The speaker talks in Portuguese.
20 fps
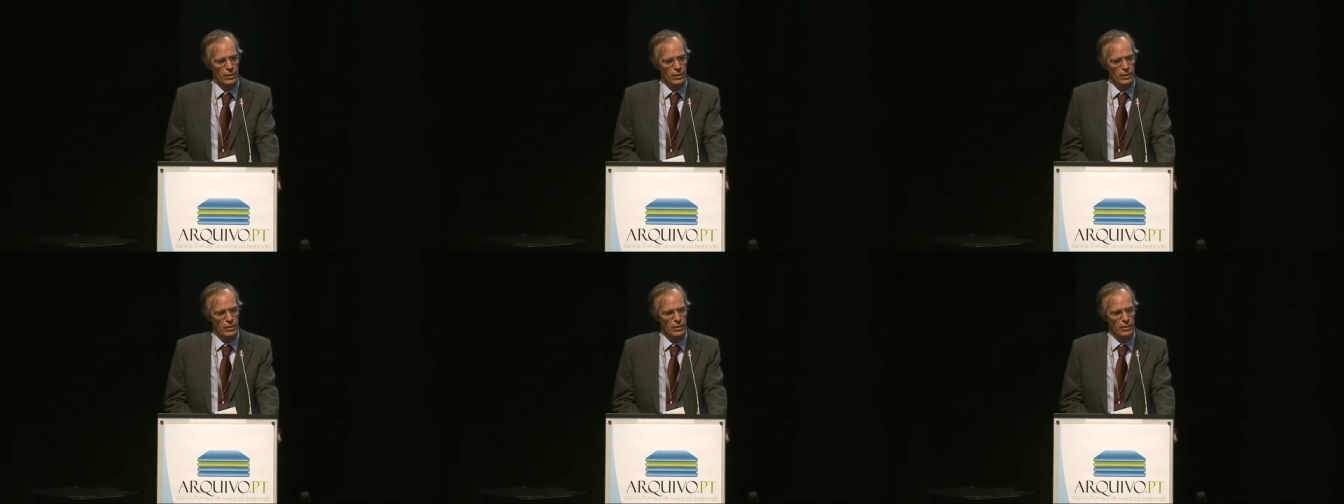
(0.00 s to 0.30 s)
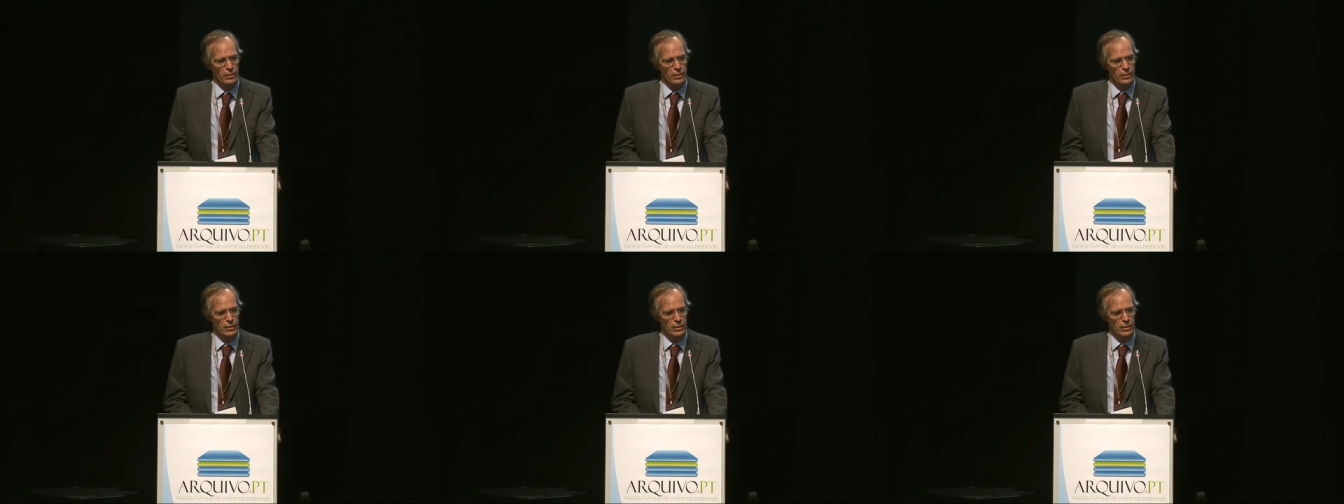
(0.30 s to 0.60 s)

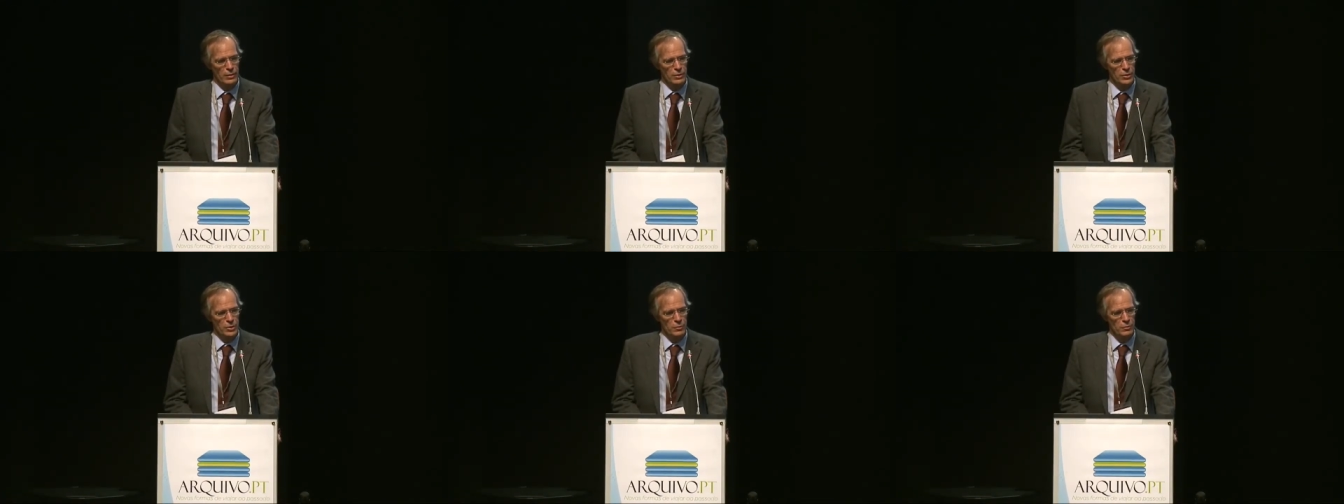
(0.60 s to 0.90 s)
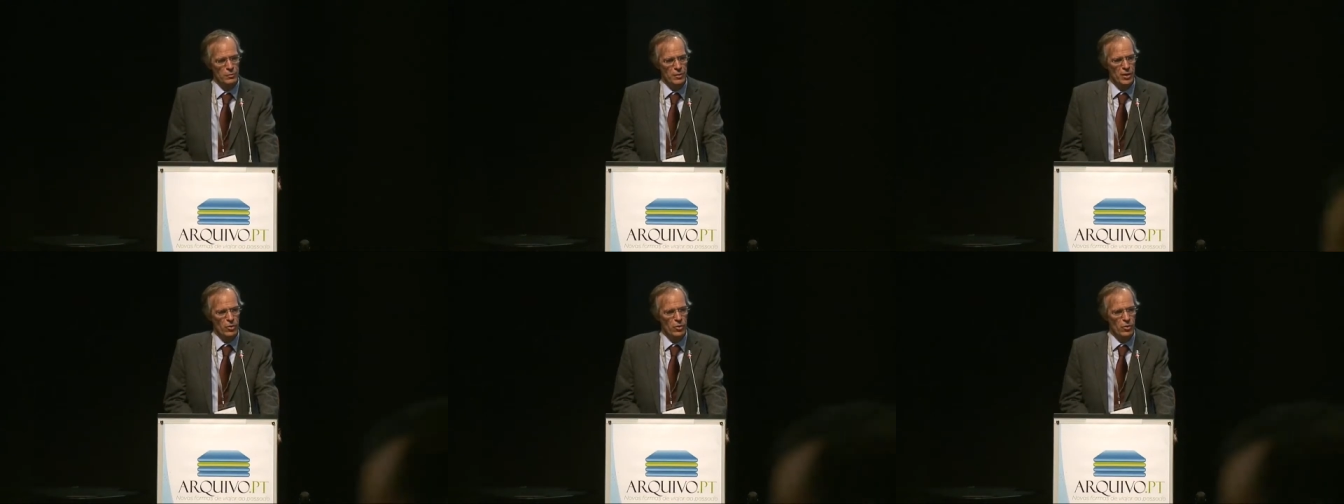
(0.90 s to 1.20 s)
eh,
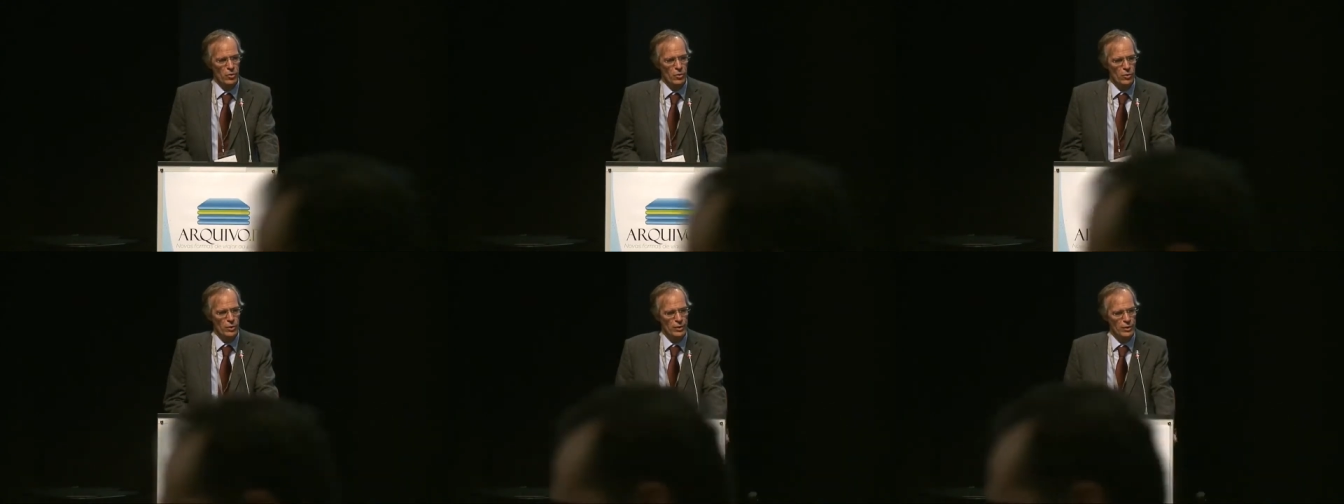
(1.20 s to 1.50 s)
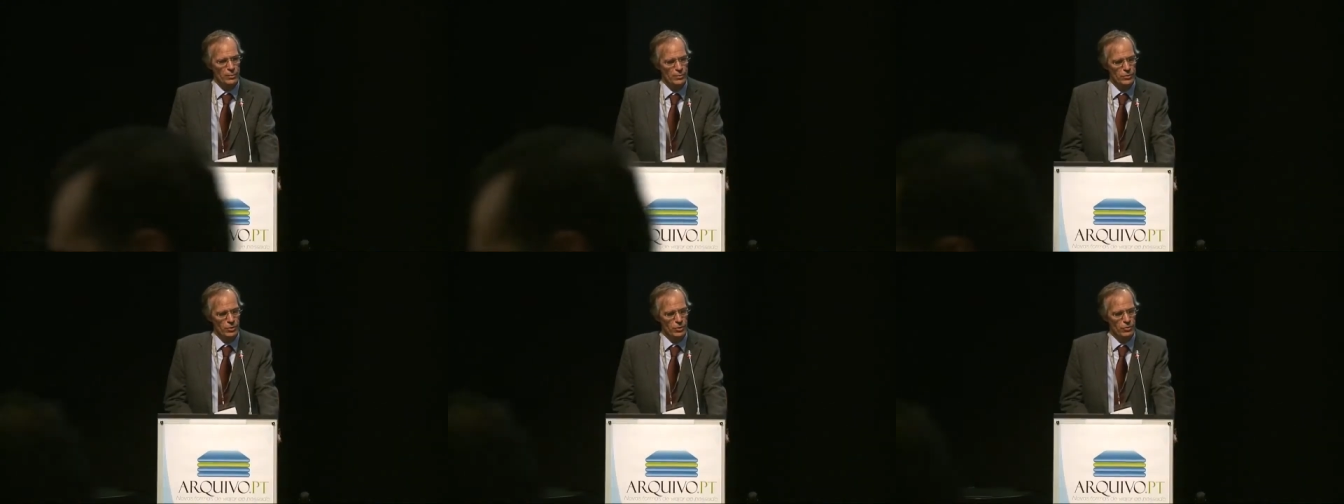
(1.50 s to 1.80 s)
esmagou
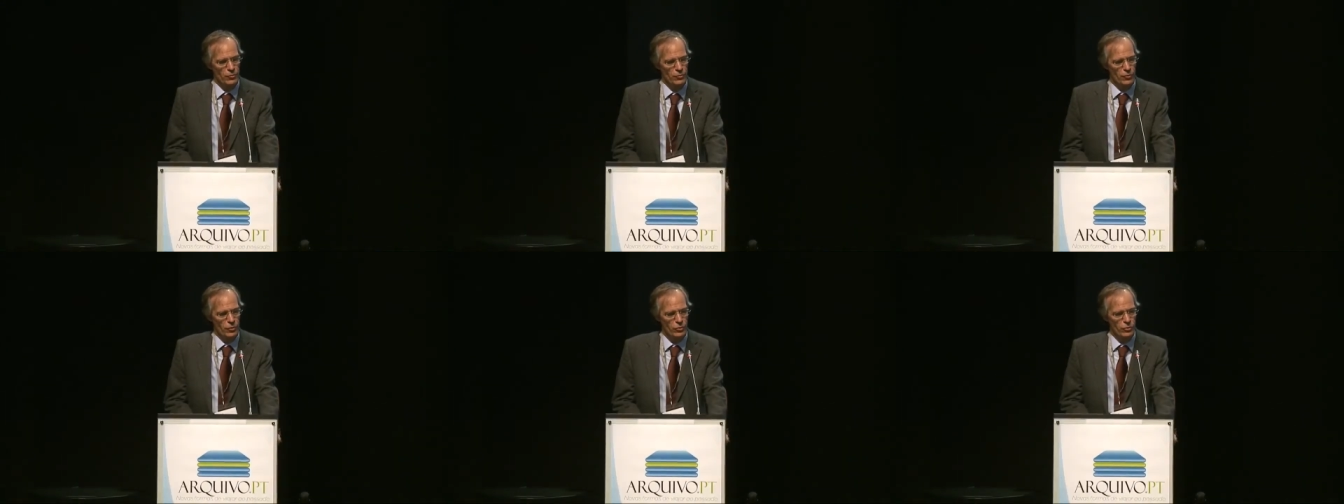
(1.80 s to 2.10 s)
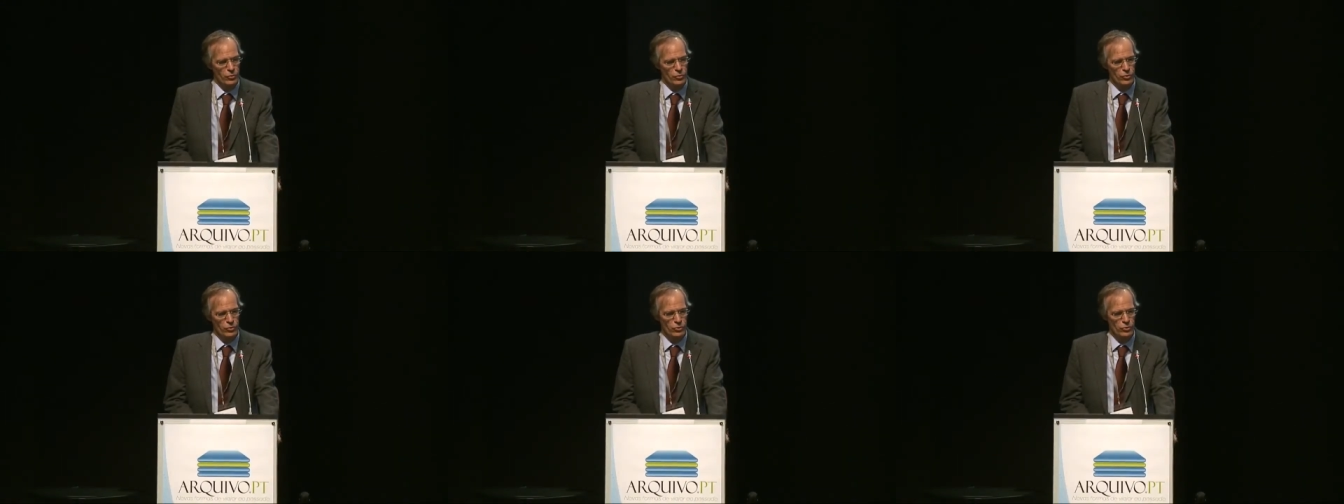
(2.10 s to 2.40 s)
e absorveu
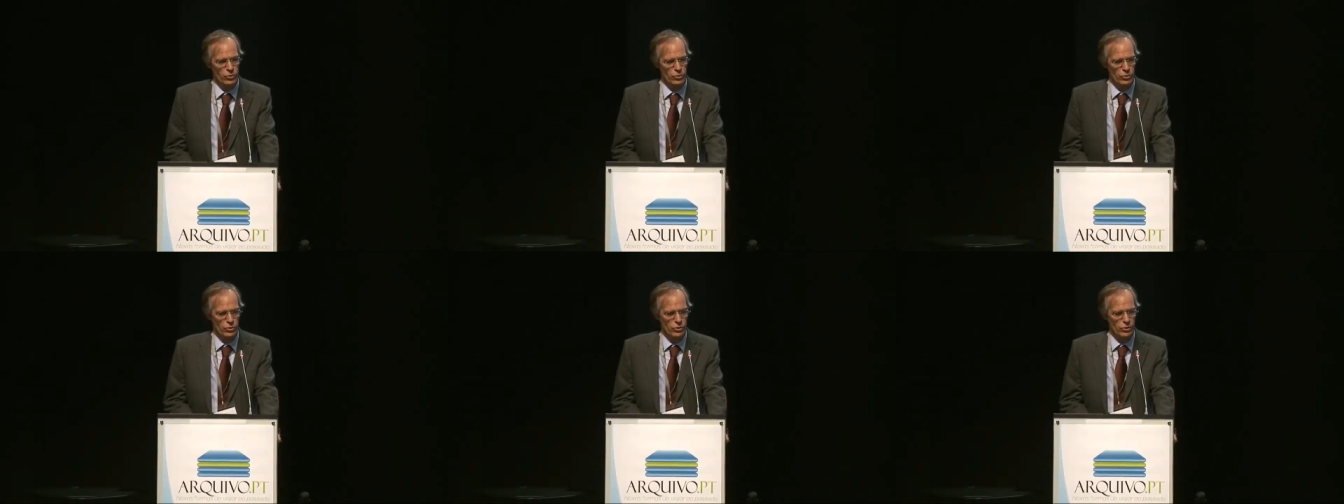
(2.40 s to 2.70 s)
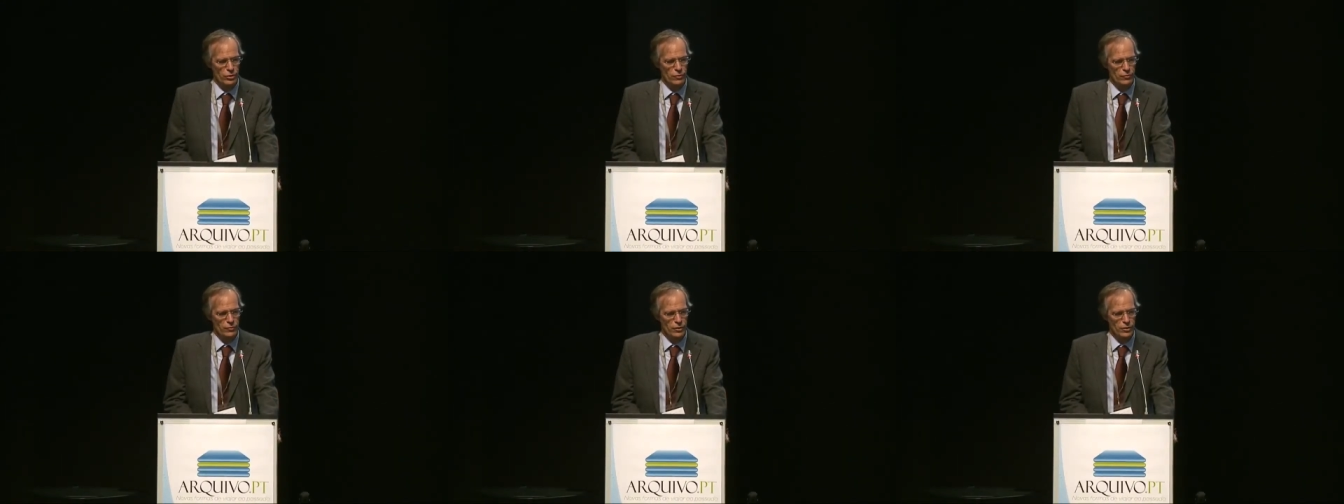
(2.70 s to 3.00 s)
todos os outros
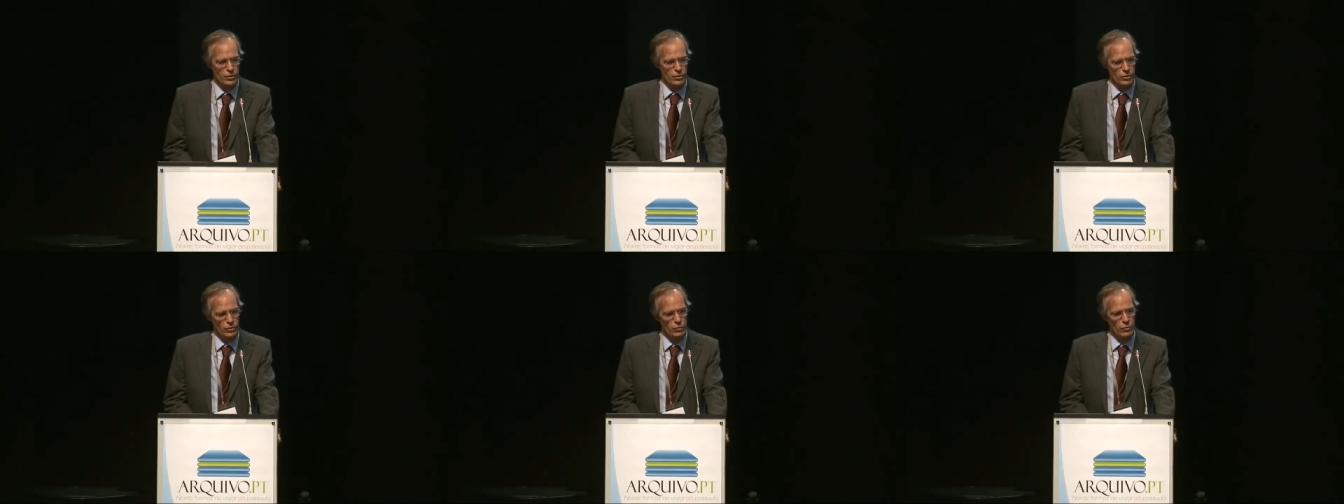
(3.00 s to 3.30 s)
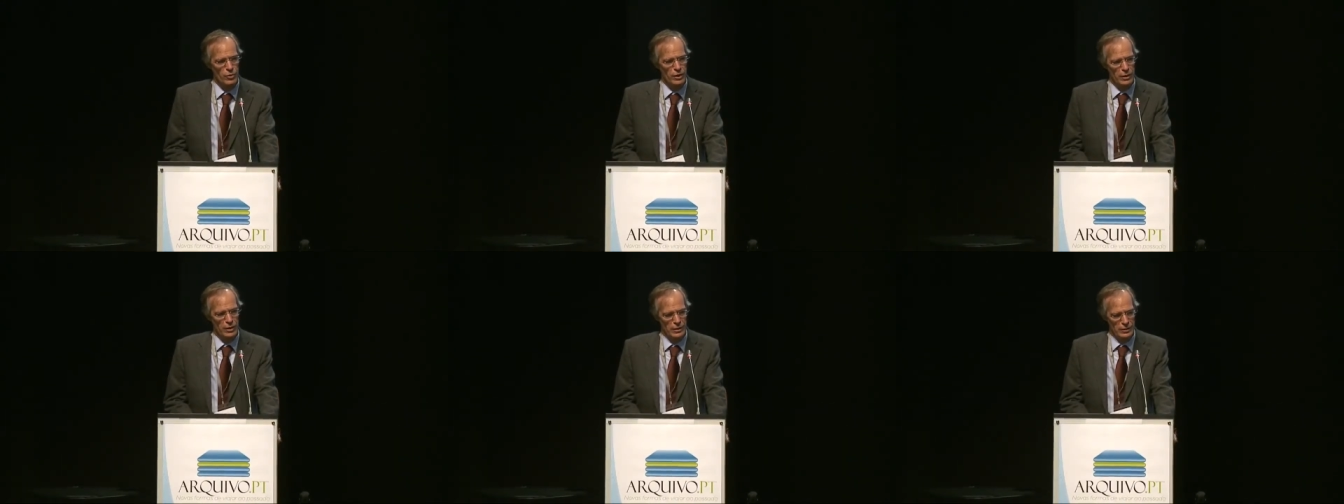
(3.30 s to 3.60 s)
serviços de
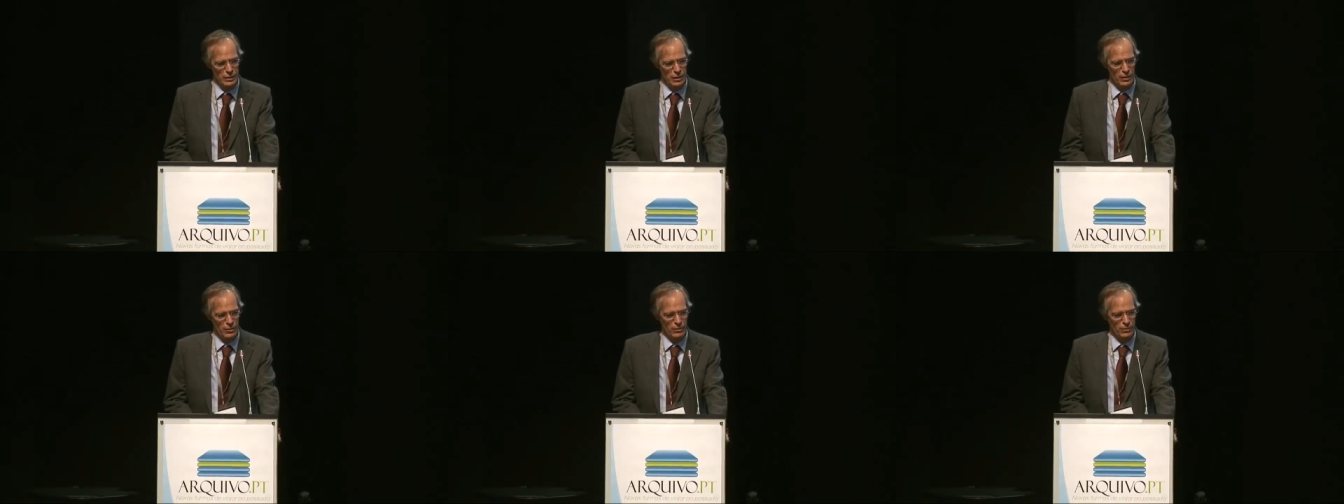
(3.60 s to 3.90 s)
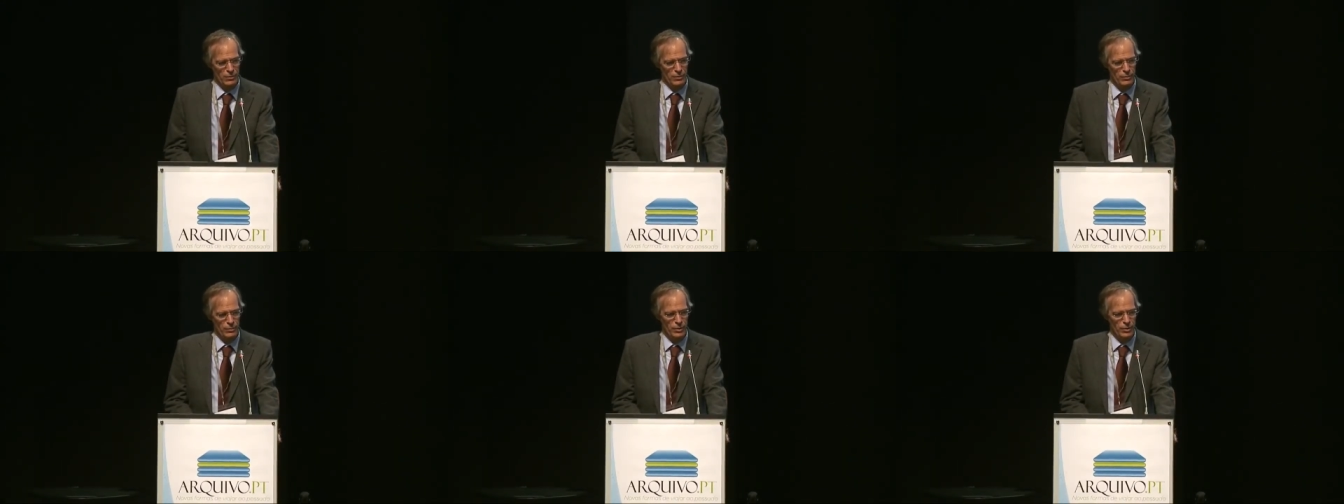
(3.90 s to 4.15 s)
comunicação